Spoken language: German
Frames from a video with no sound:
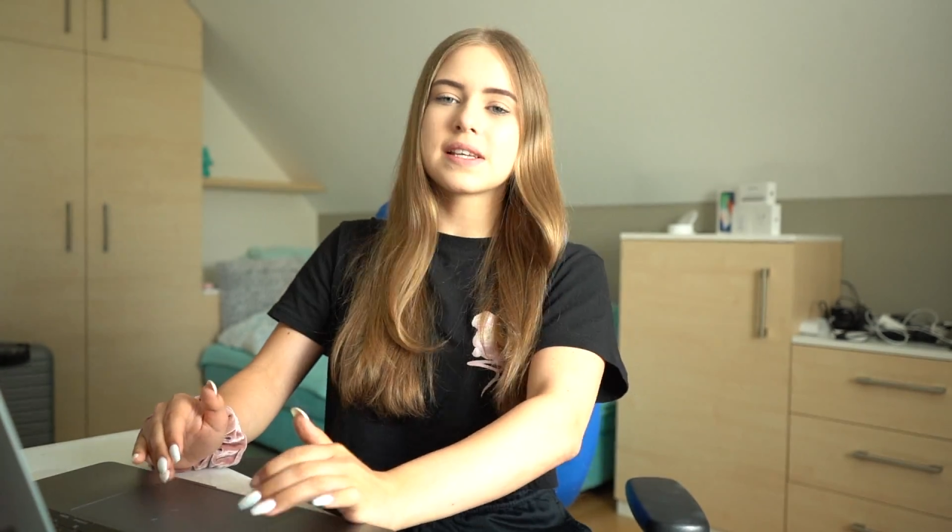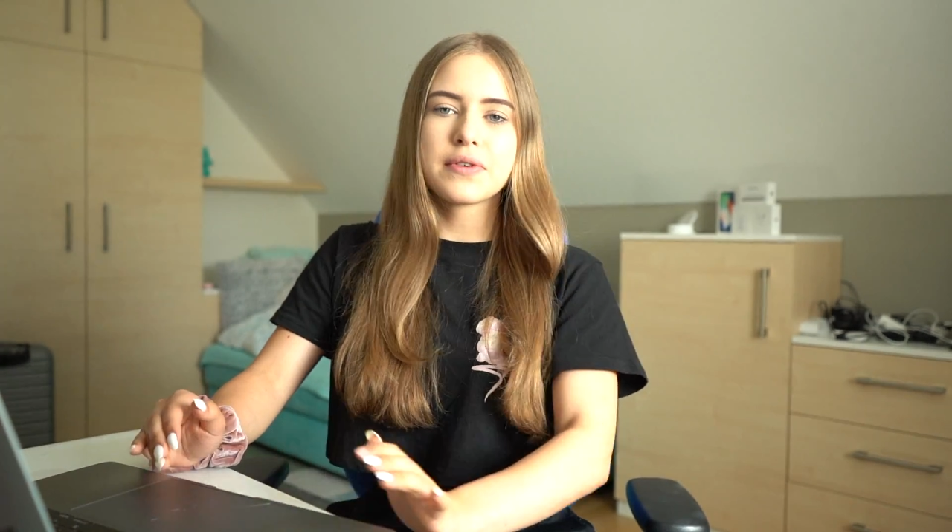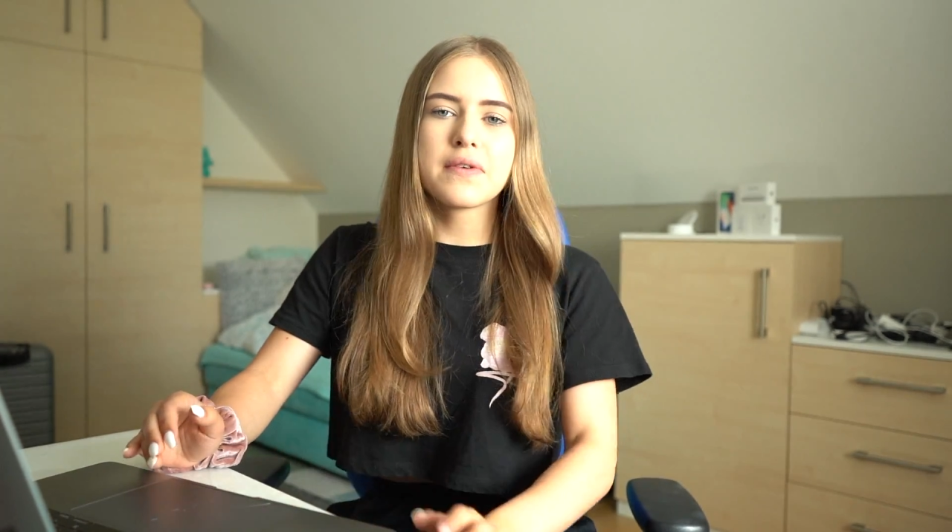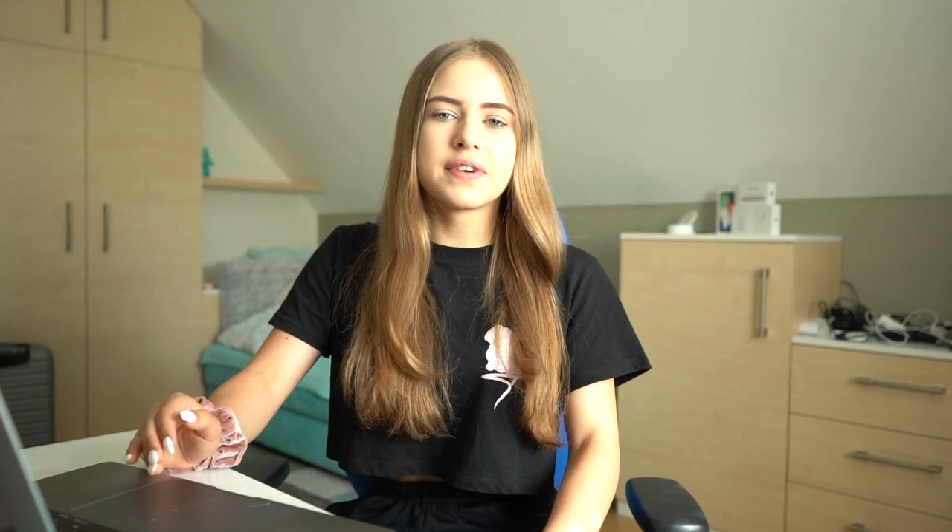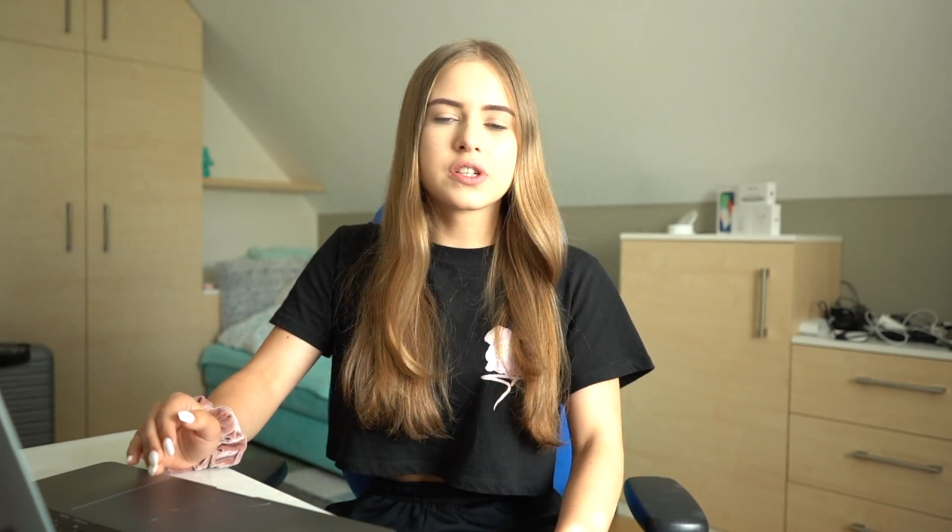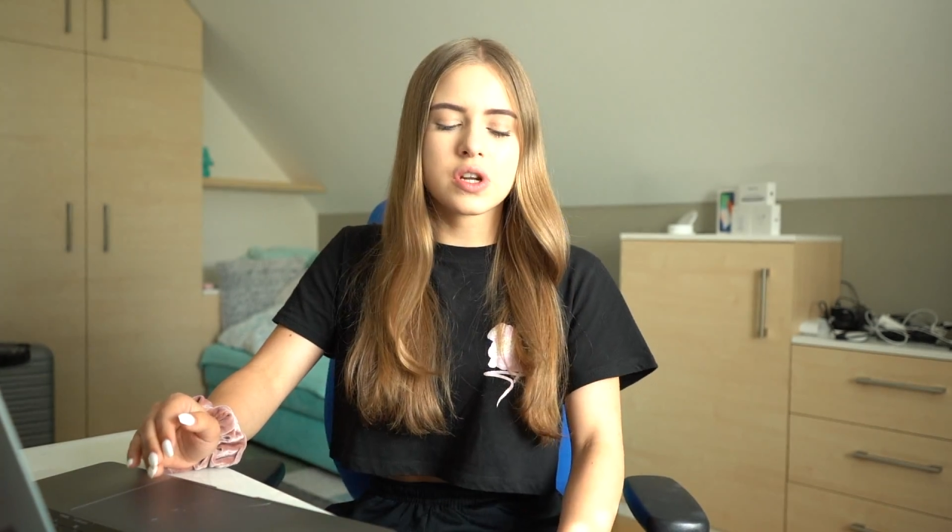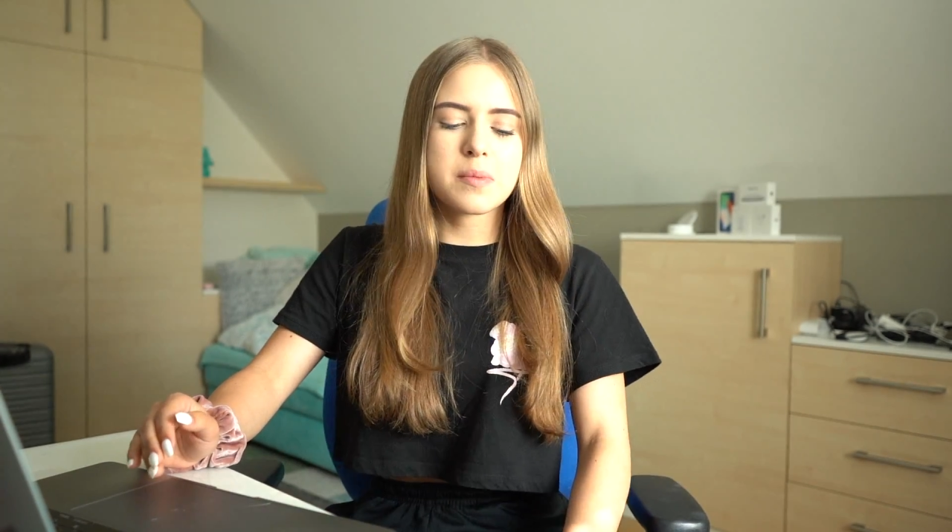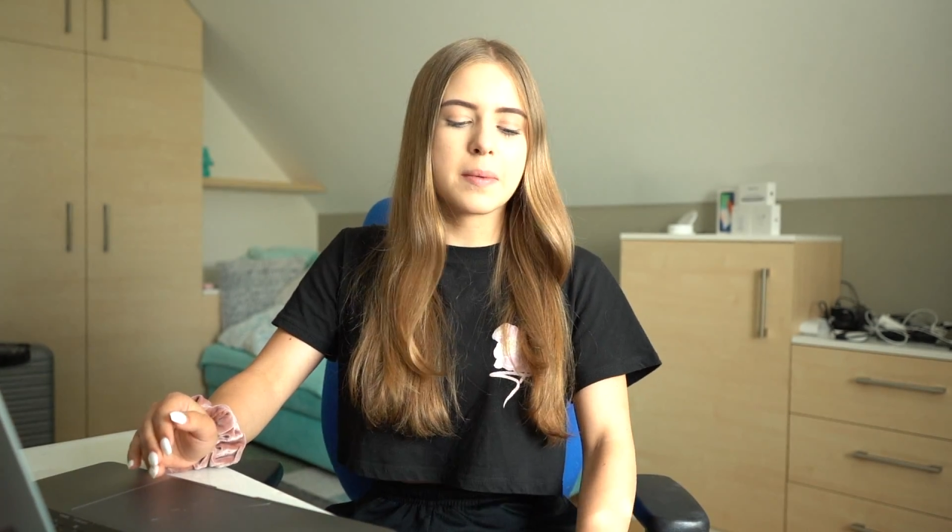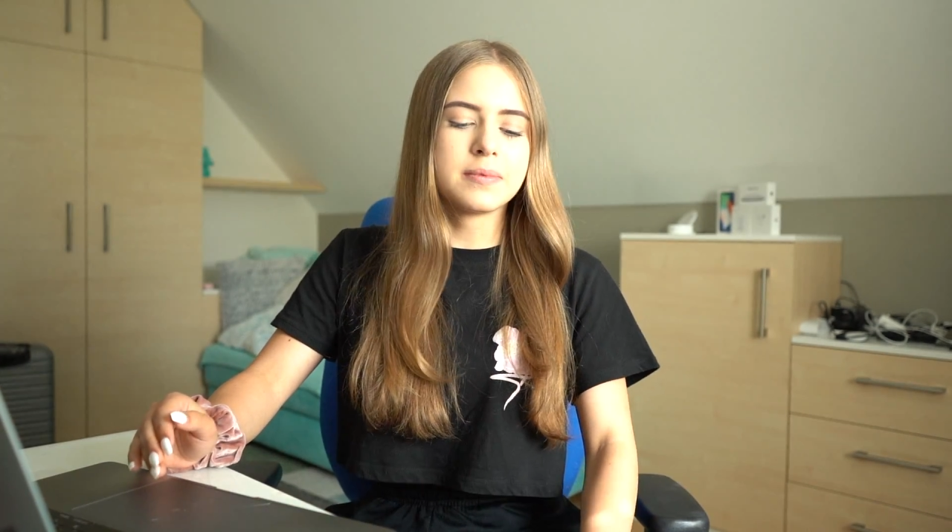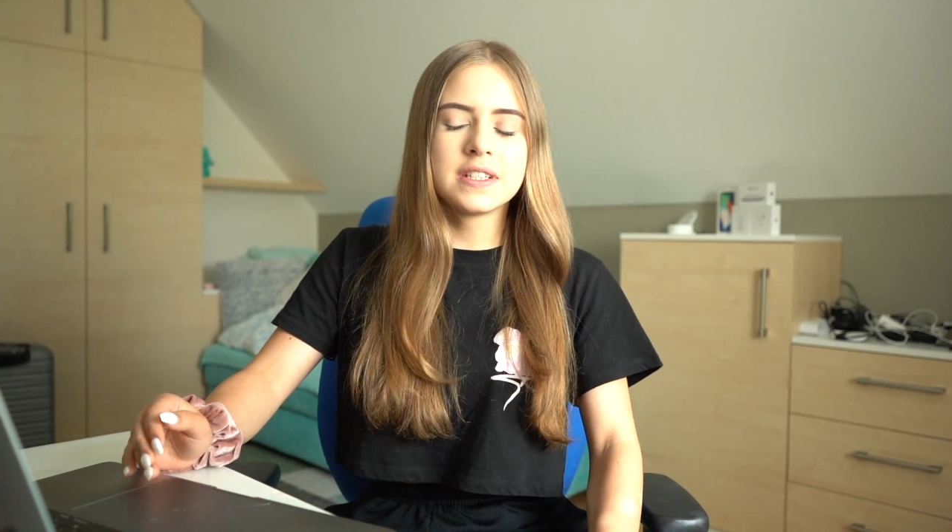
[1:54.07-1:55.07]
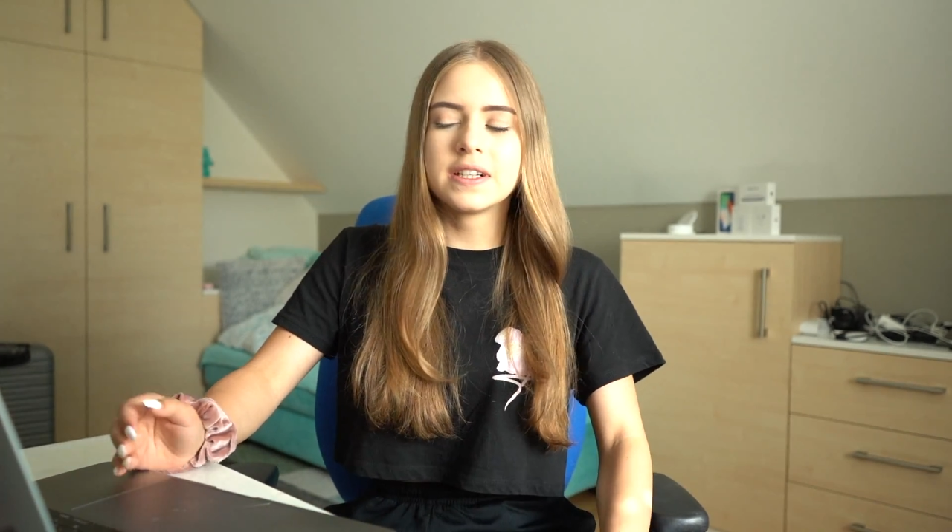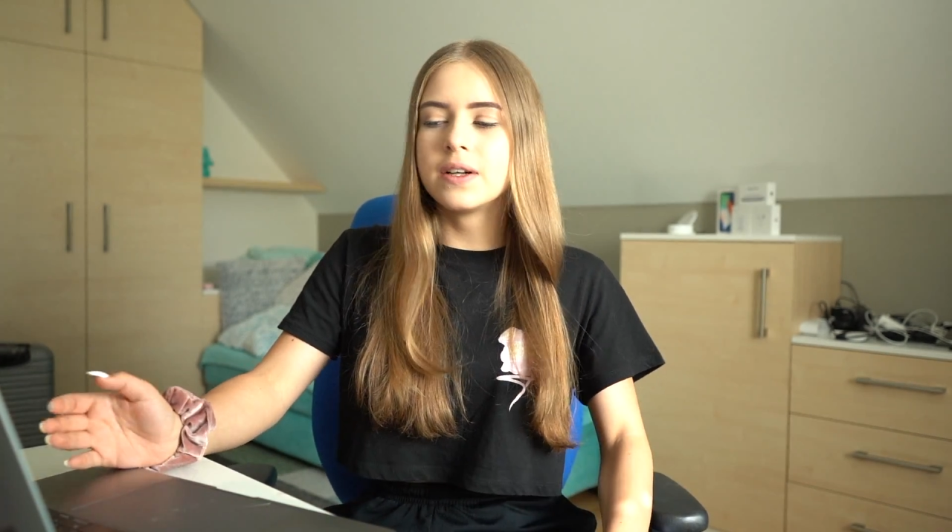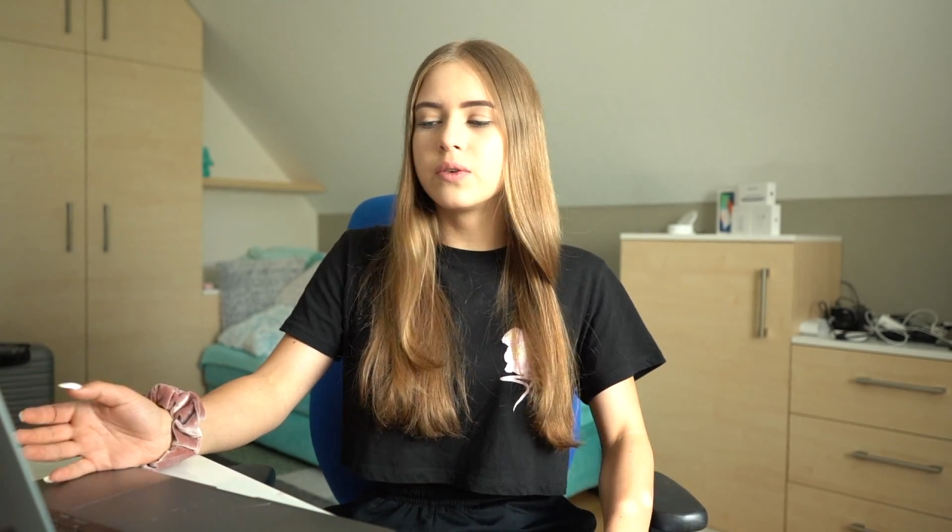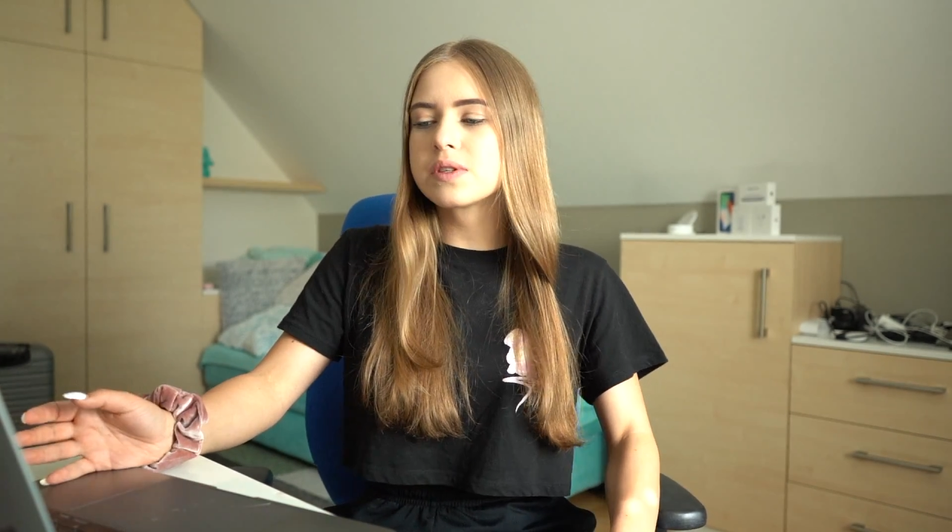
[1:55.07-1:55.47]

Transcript: es auf jeden Fall schon in meinem Titel.